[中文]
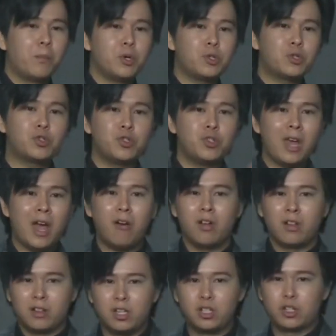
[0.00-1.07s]
不需
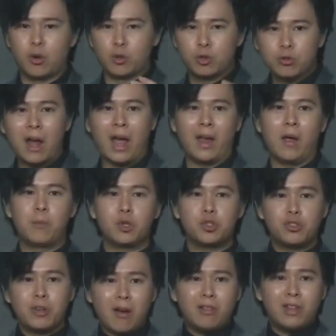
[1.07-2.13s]
要你走出来，不
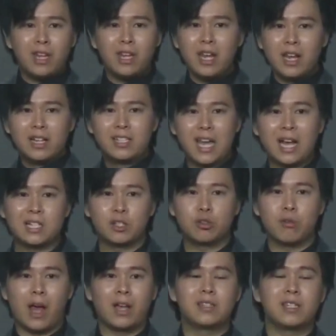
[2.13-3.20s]
需要你驾车
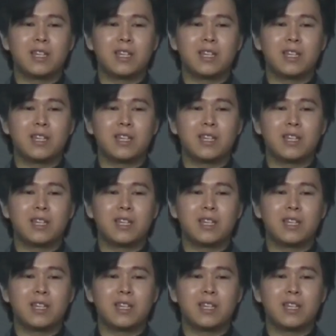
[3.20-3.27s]
出来。